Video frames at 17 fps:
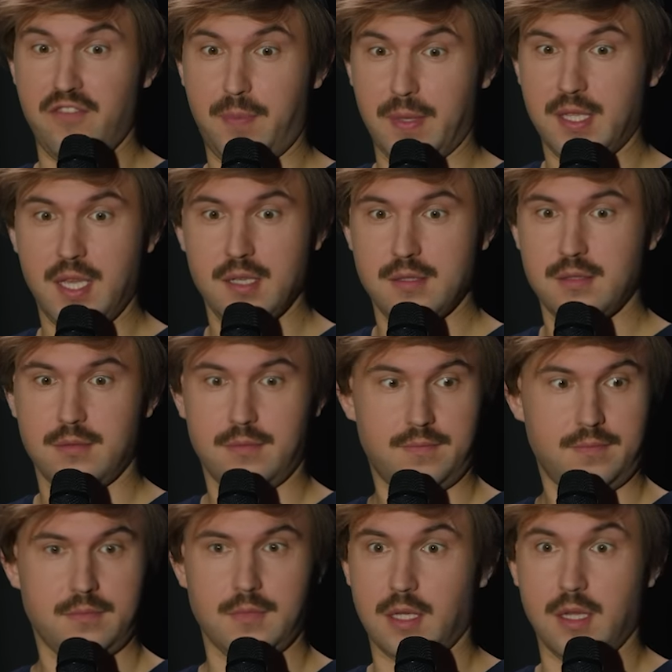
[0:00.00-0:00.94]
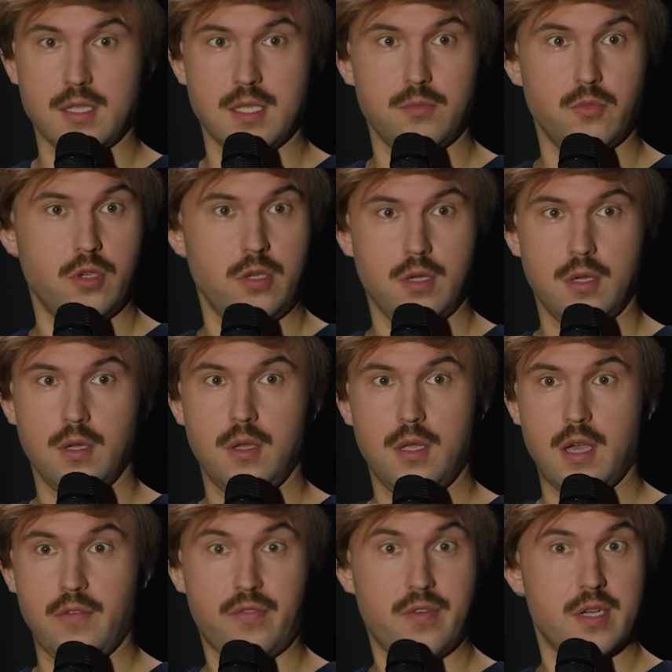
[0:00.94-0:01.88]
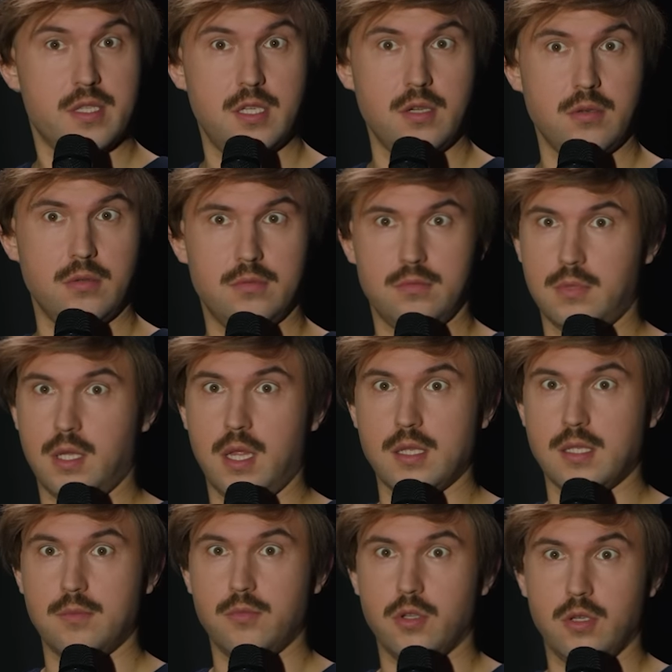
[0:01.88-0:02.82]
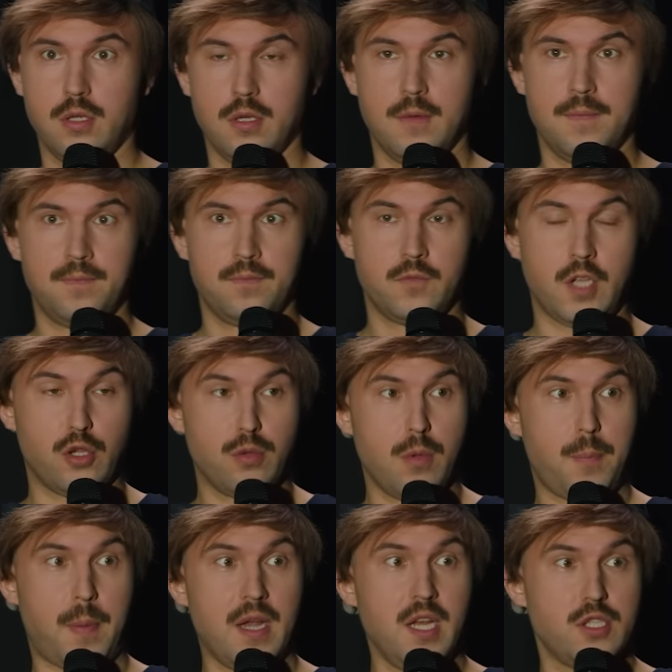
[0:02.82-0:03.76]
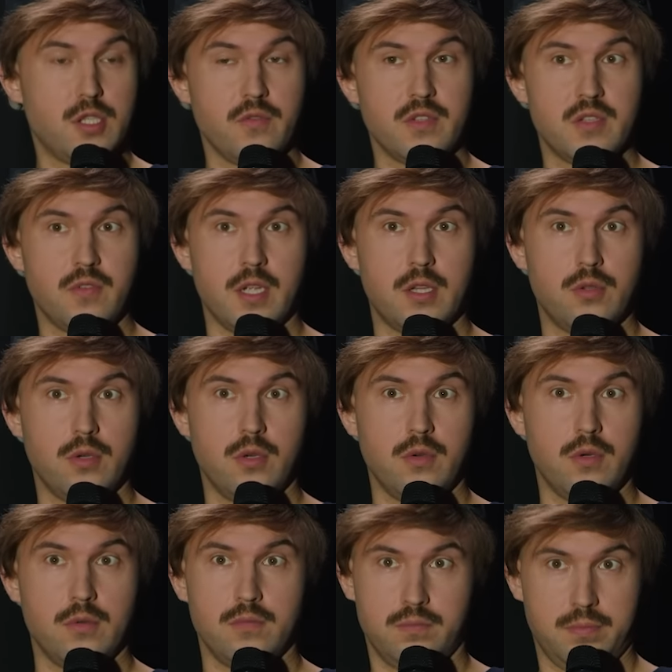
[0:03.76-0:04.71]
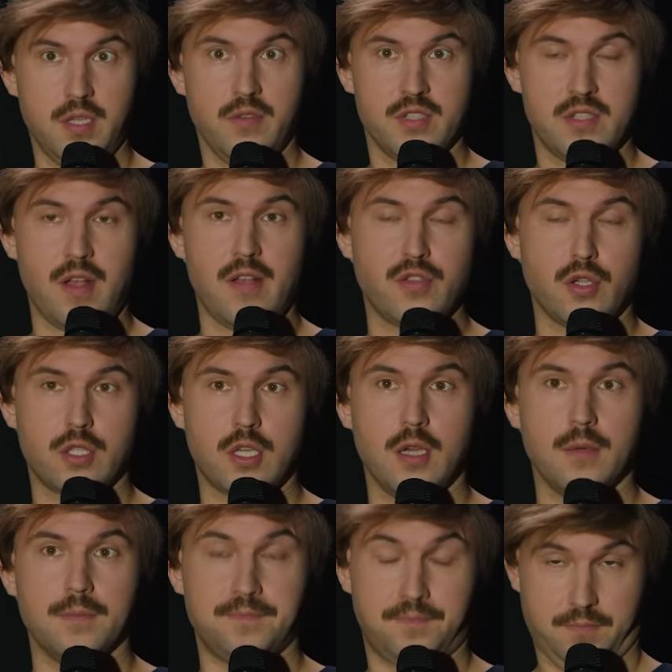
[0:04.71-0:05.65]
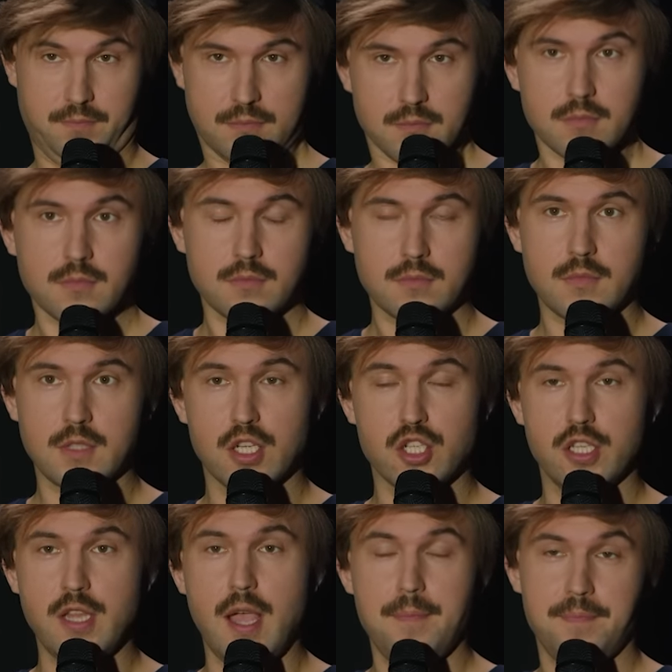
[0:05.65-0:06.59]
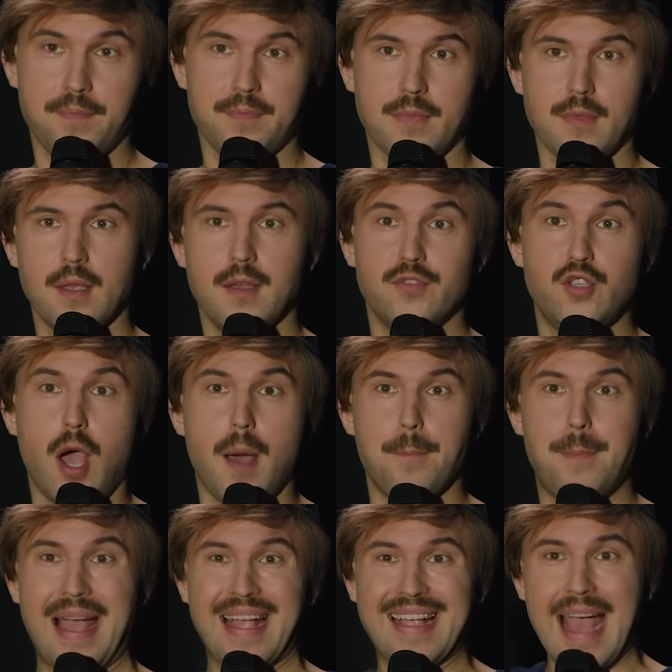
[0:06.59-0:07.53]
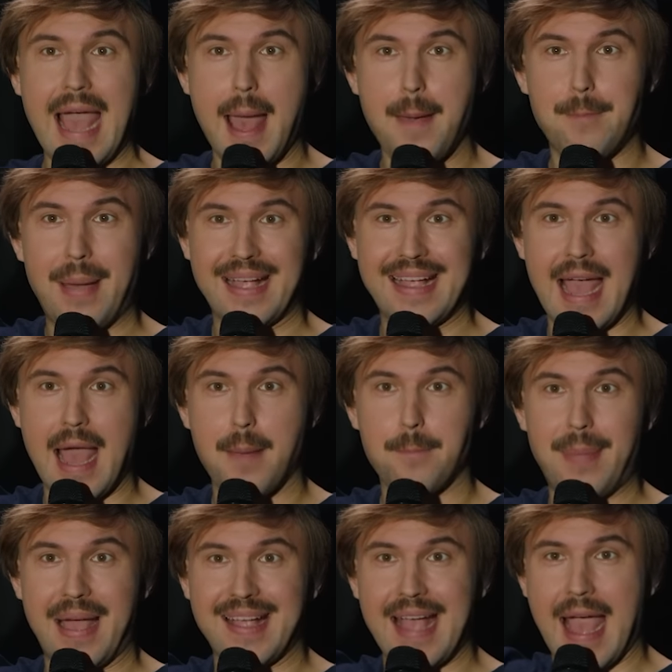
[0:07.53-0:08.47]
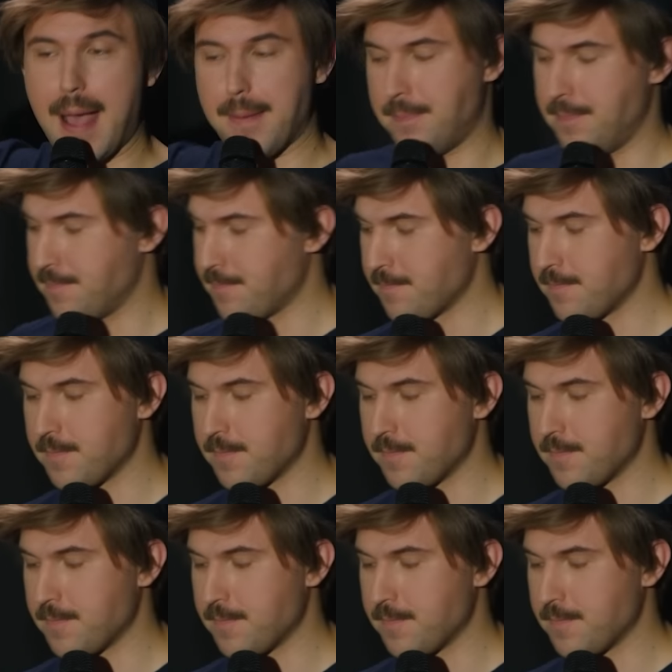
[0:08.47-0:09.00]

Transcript: Я в подъезд, она за мной. Я в квартиру, она за мной. Я думал полицию вызывать, но не вызывал все-таки жена. Все, пока, пока, пока.